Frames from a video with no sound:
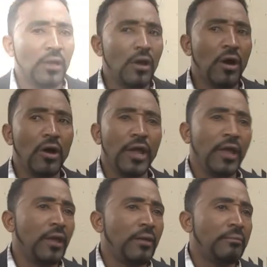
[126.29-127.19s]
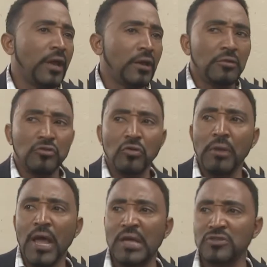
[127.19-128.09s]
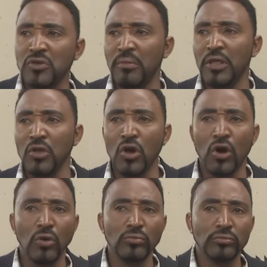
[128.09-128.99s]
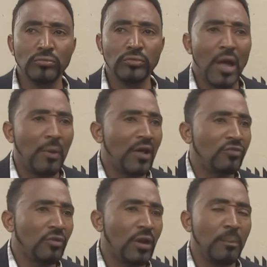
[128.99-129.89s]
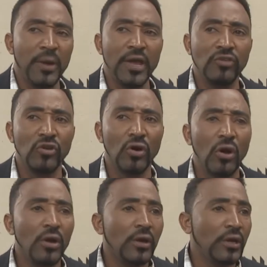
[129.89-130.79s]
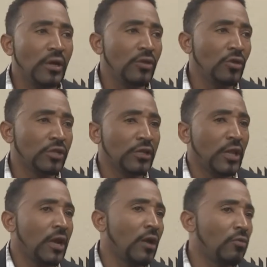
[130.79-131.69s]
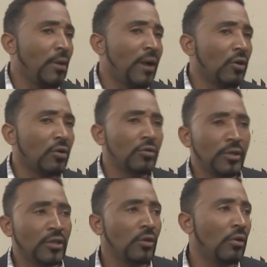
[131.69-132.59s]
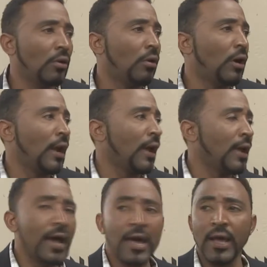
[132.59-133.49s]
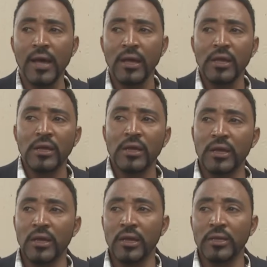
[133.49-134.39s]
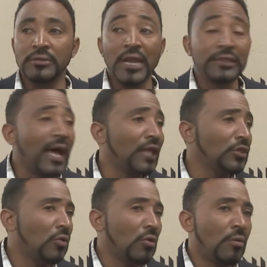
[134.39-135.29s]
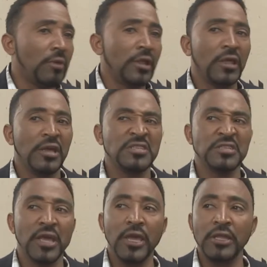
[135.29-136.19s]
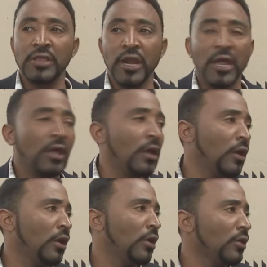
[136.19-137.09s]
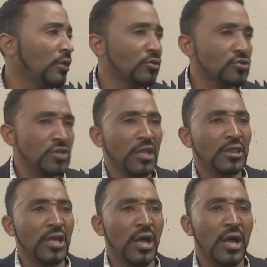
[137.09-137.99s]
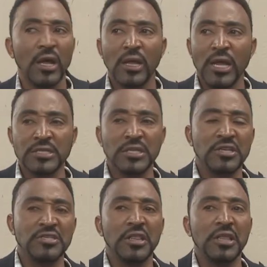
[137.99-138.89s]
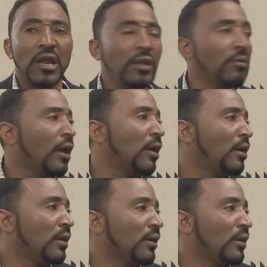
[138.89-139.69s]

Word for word: No, eh, me retorció un brazo, me dio un tablazo en el pecho, yo traté de agarrarle una mano cuando me tiró a la cara, eh, tratando un hombre de 6'3, de 200, casi 300 libras,